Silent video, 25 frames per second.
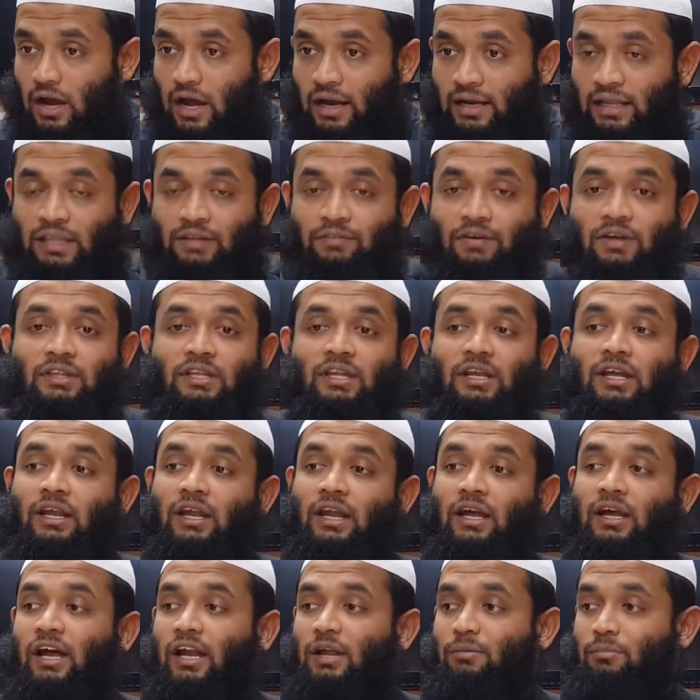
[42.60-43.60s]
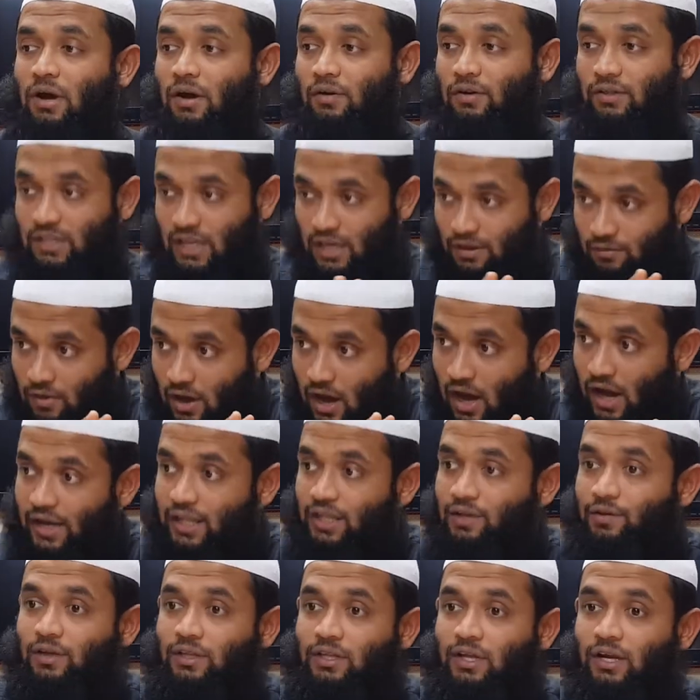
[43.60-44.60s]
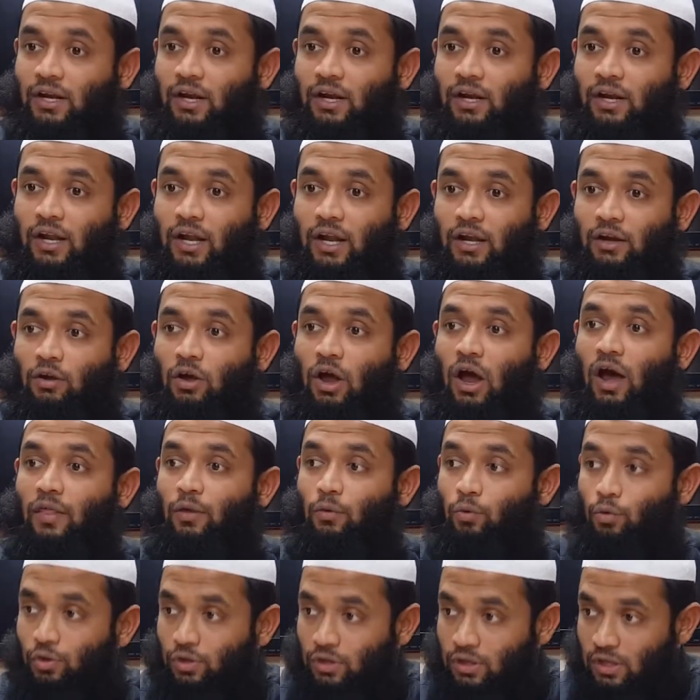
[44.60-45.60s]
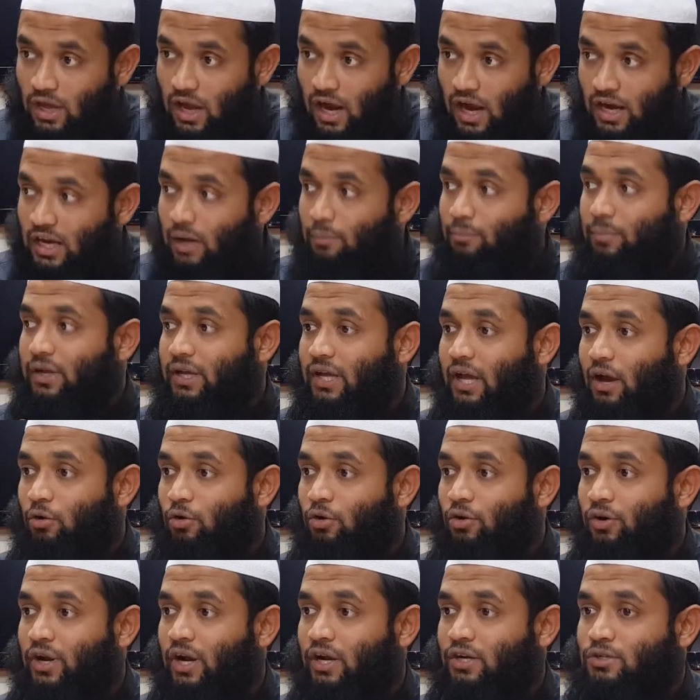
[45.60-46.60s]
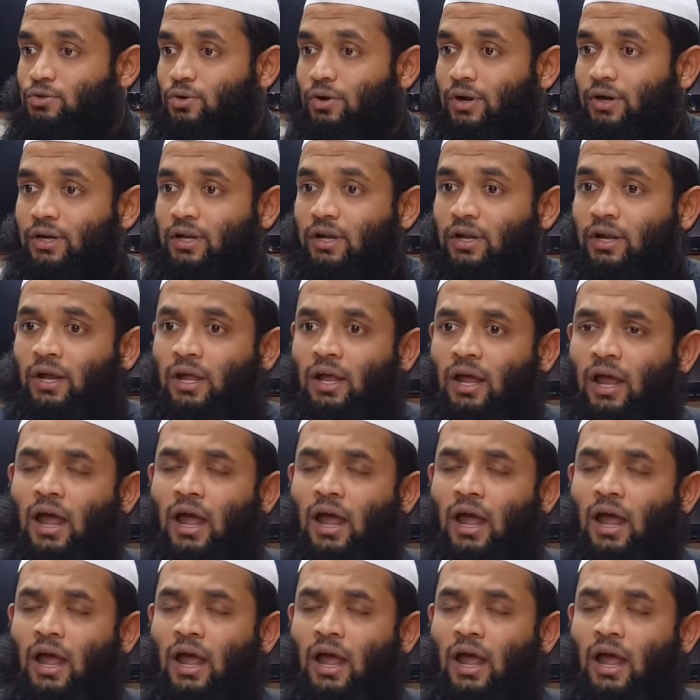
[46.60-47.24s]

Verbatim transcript: அறிந்து வைத்திருக்கின்றேன் களிமாவை தெளிவாக அறிந்து வைத்திருக்கின்றேன் அது உறுதியாக நம்பிக்கை உள்ளுன்றேன்னு சொல்லிட்டு